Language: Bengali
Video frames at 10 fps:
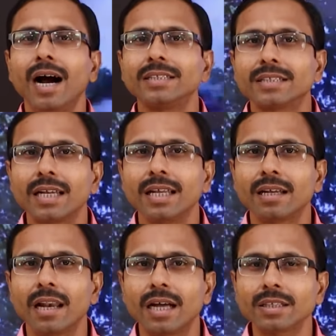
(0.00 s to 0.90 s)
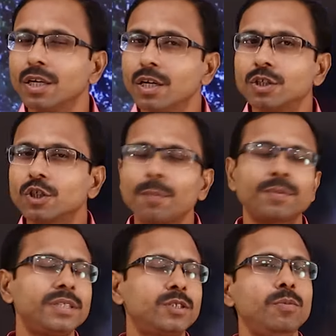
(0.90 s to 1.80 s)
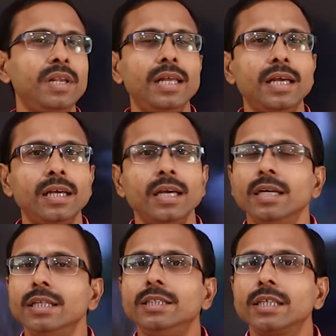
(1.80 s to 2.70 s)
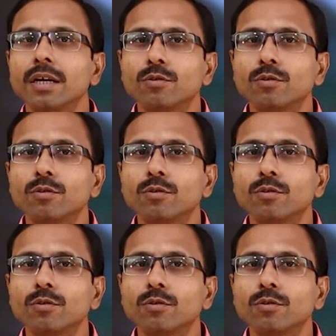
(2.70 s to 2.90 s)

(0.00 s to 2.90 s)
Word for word: আজকের এই ক্লাস সব কিছু মিলিয়ে নিজেকে